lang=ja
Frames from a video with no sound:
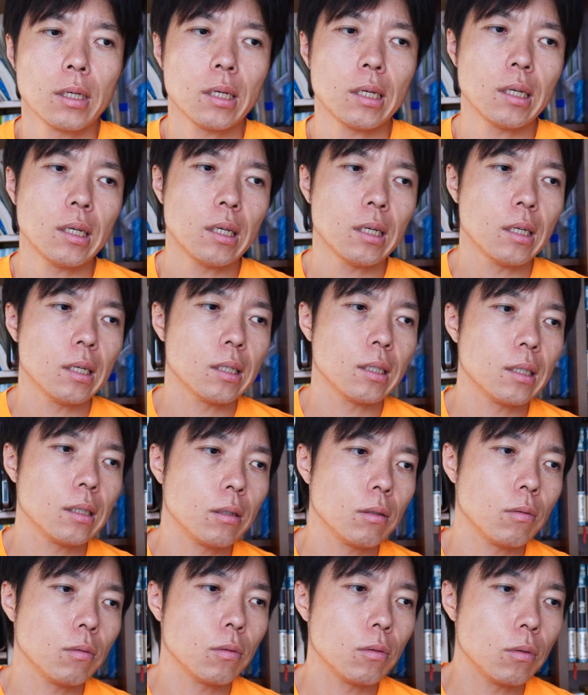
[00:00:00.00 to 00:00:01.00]

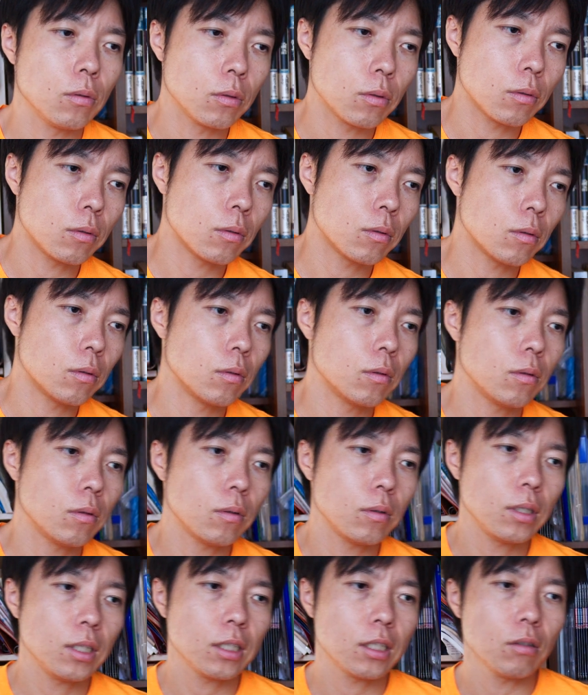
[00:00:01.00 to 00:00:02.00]
えー、男の子の
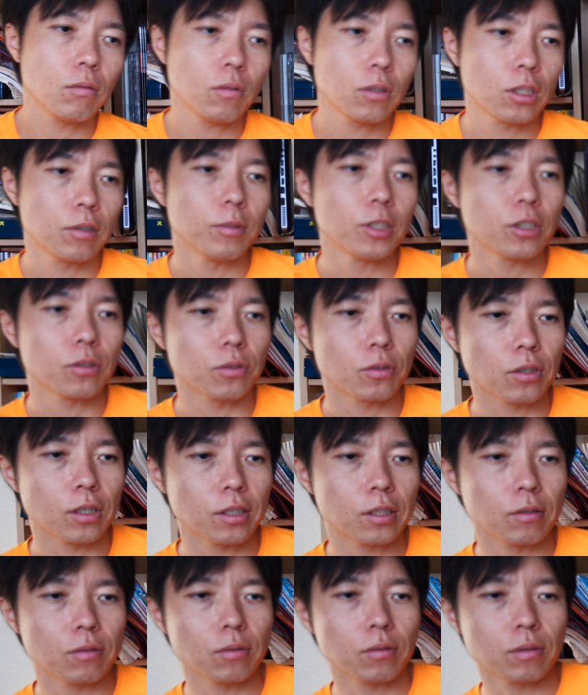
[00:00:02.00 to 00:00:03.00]
方にも厳しく育
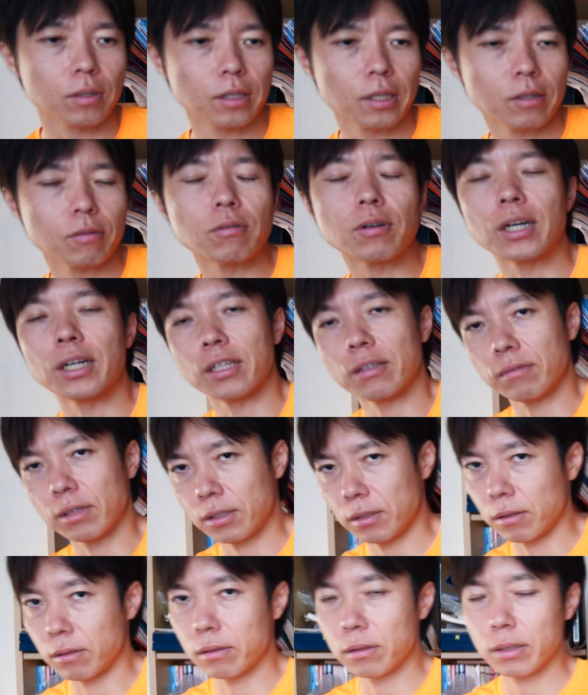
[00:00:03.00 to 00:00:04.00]
てる傾向はありま
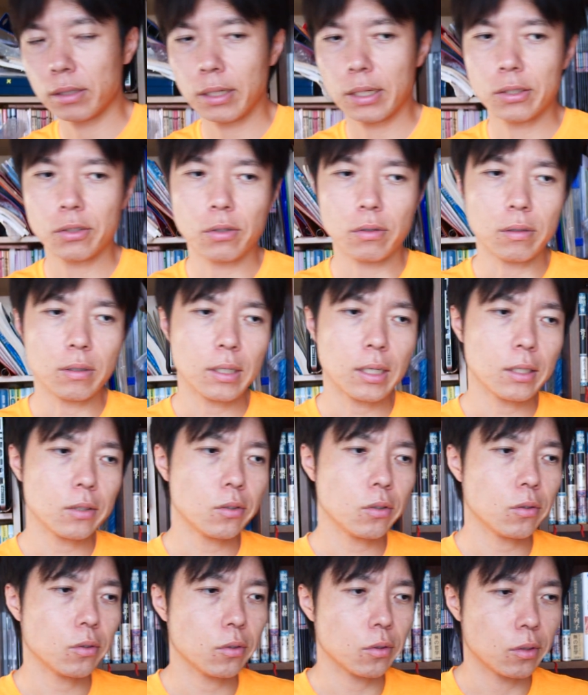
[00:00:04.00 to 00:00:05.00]
すよで長男
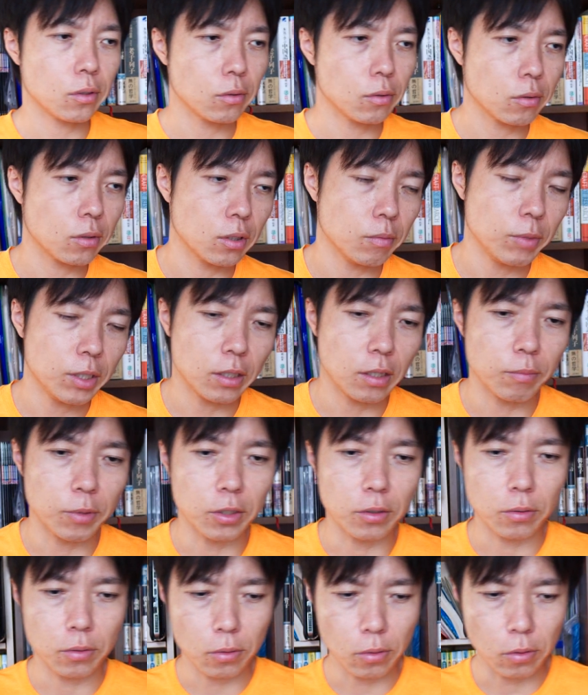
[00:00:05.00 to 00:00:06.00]
長女っていうところに見てみ
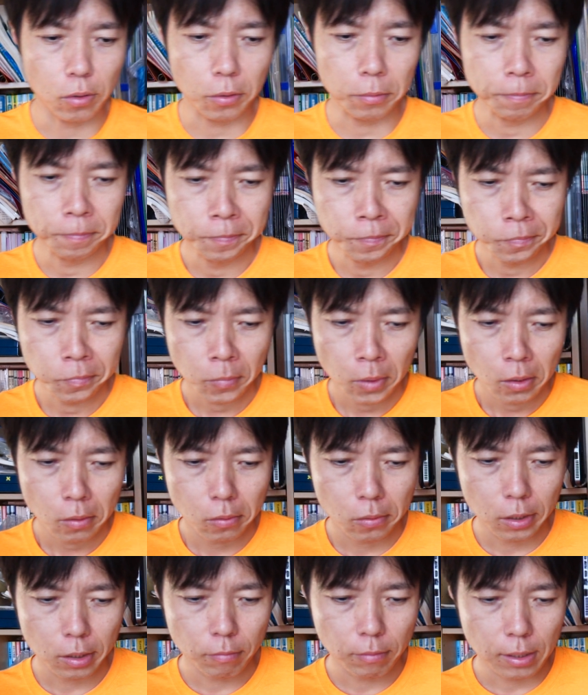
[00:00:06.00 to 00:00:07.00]
ると
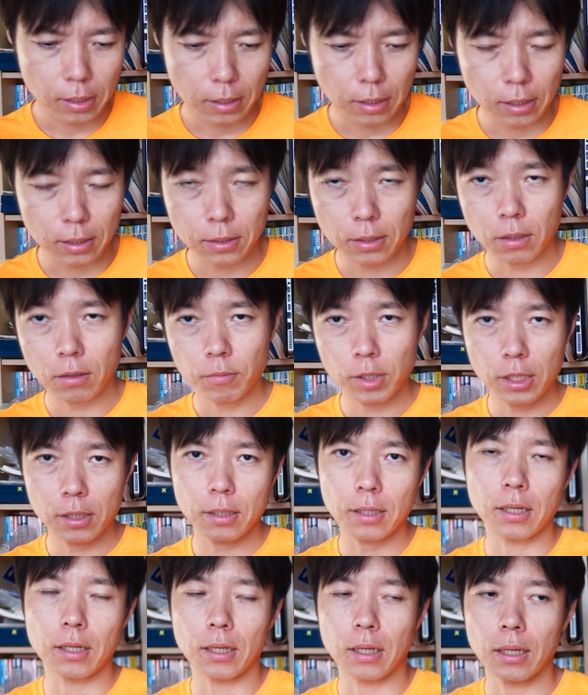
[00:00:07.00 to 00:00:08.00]
これは学生の皆
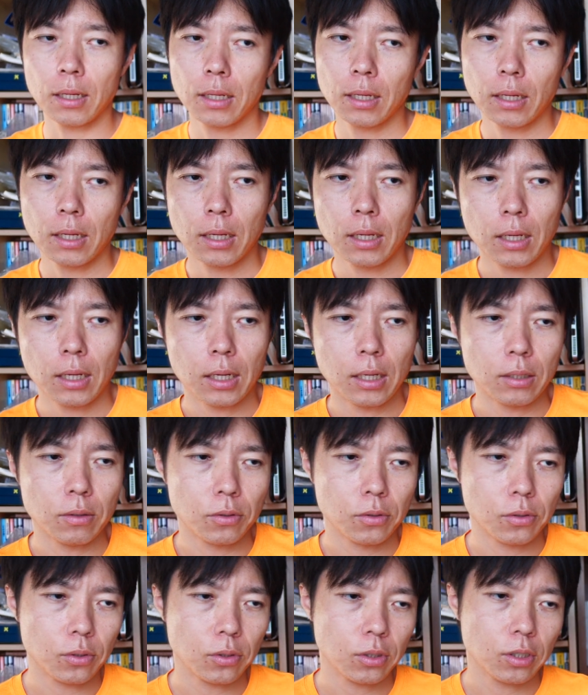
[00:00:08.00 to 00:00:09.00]
さんねあ
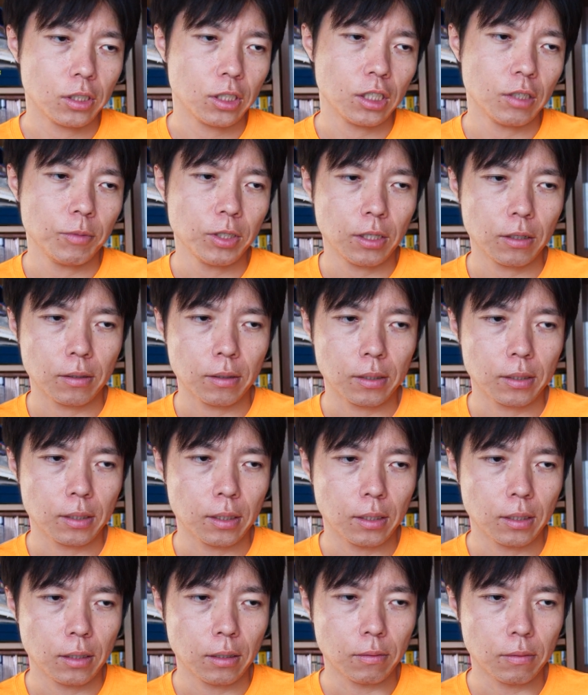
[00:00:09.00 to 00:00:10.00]
の想像してみてくださ
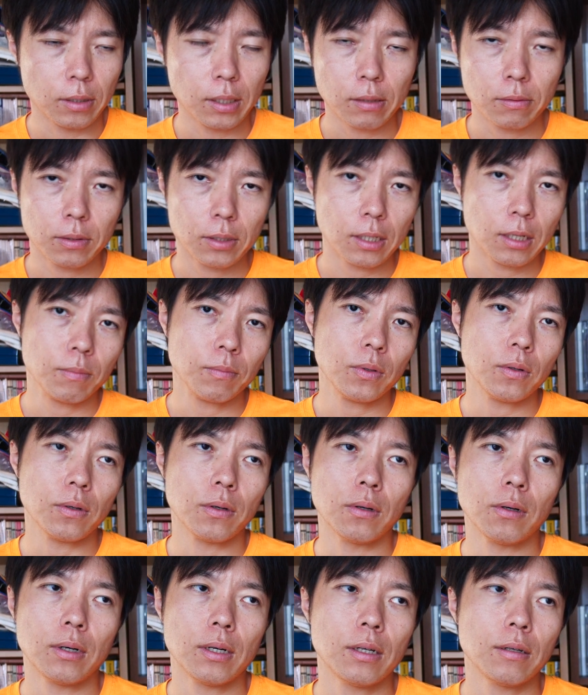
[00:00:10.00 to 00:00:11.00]
いで親御さん
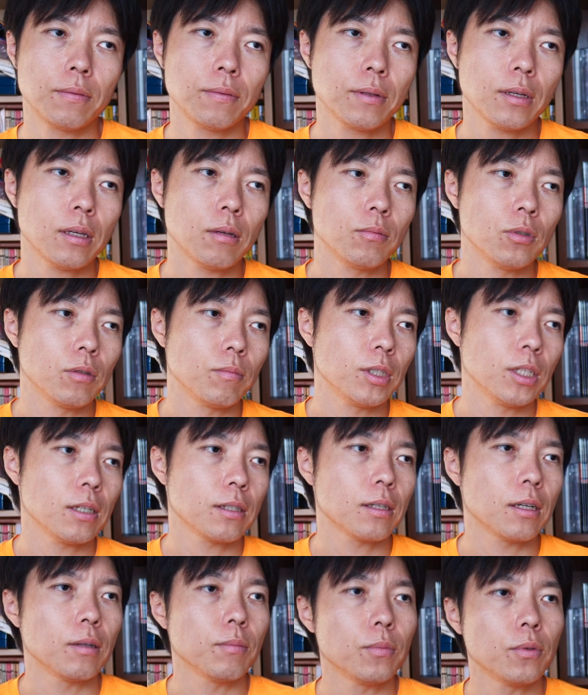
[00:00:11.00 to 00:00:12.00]
もあるいは府警の皆
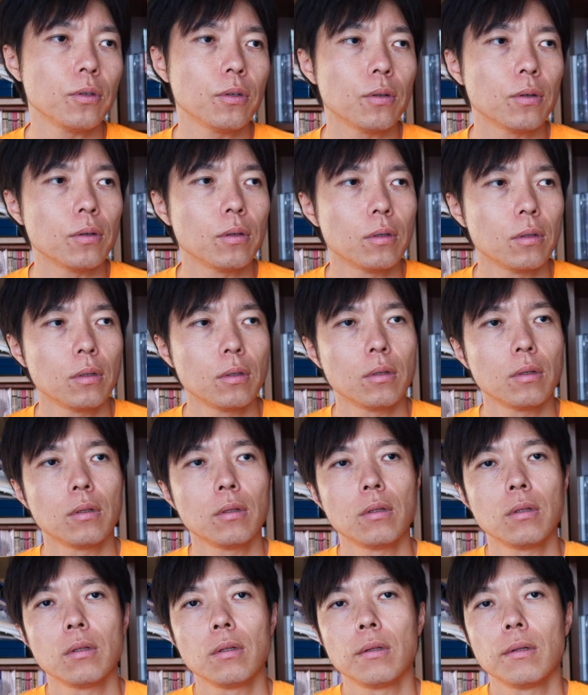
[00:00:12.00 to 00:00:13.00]
さんも
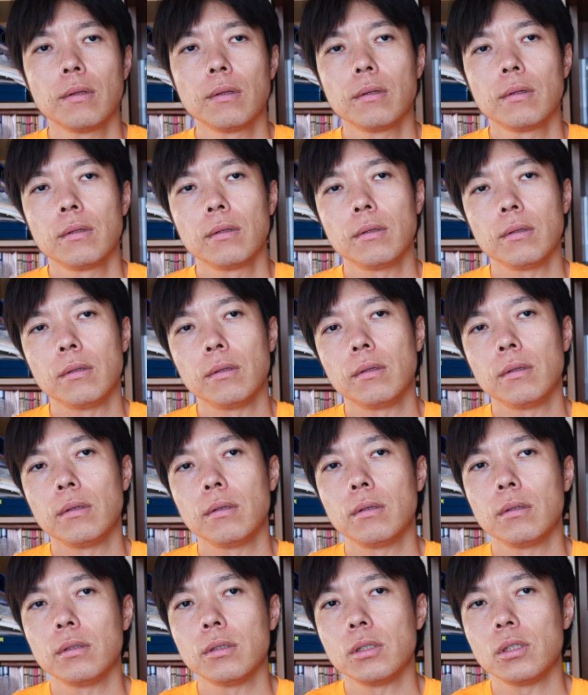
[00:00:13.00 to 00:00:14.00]
う
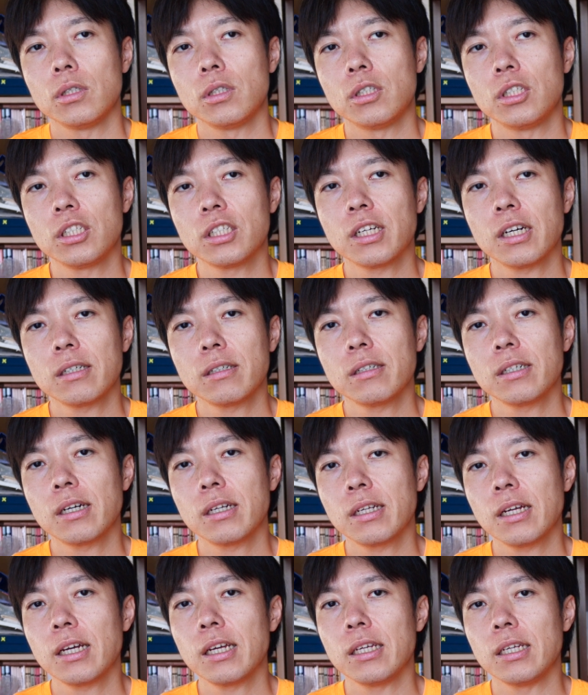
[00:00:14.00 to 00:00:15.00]
ん自覚
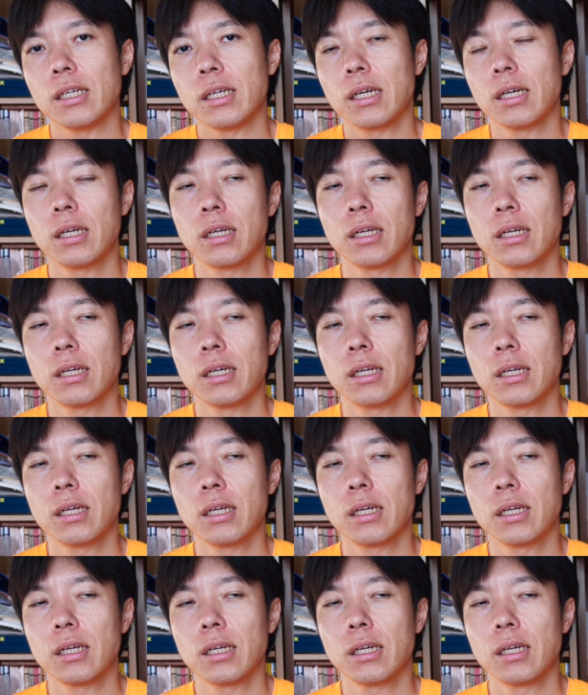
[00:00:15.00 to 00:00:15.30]
がない